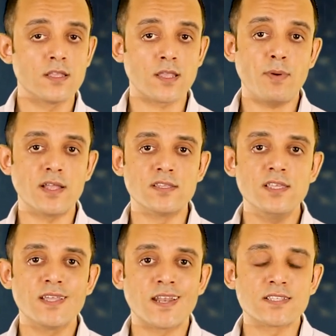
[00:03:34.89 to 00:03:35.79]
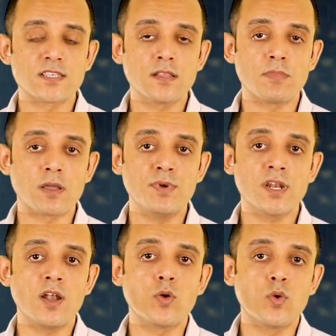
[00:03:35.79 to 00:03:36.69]
طبعا دي كانت صدمه
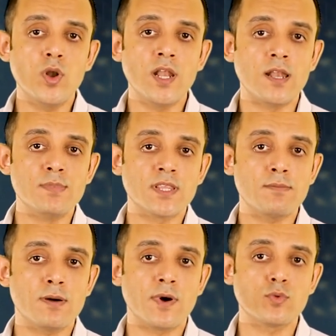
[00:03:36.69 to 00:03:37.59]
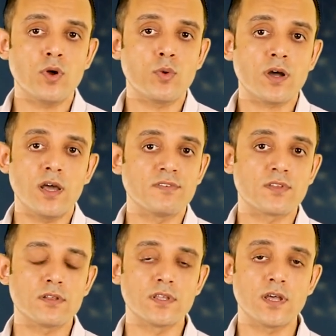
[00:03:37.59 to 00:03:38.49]
كبيره لكل اللي بيتابع موضوع الواقع
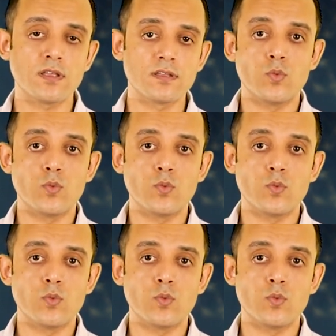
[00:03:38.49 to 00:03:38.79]
الافتراضي ده